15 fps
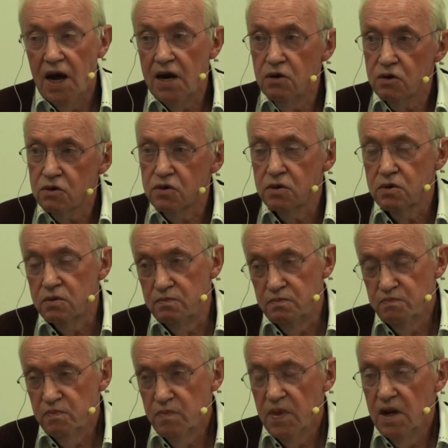Alors que
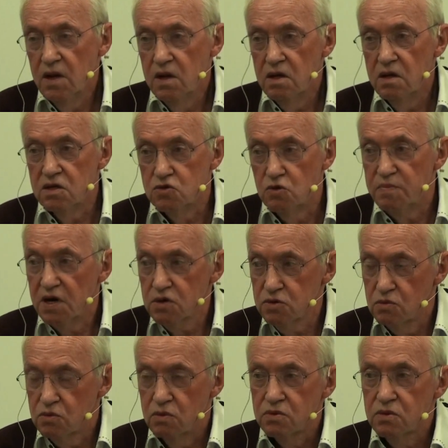je parle
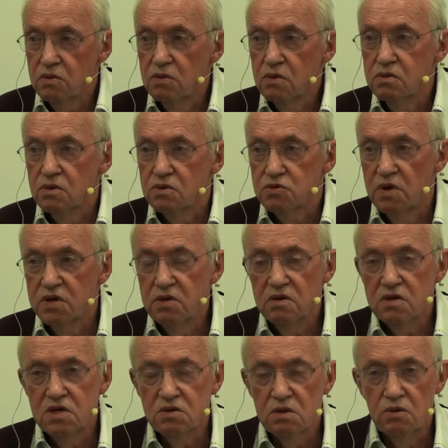sous le contrôle de
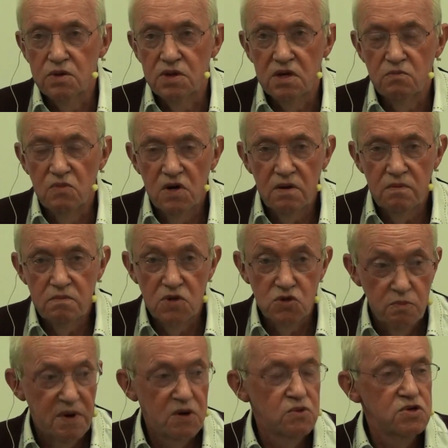soignants qui sont à côté de moi, mais
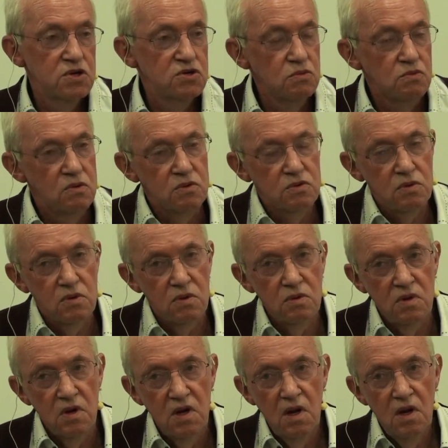je parle aussi sous le
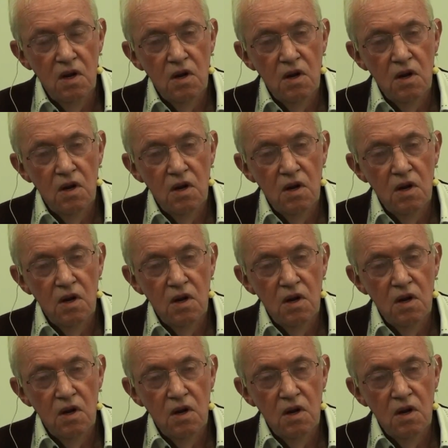contrôle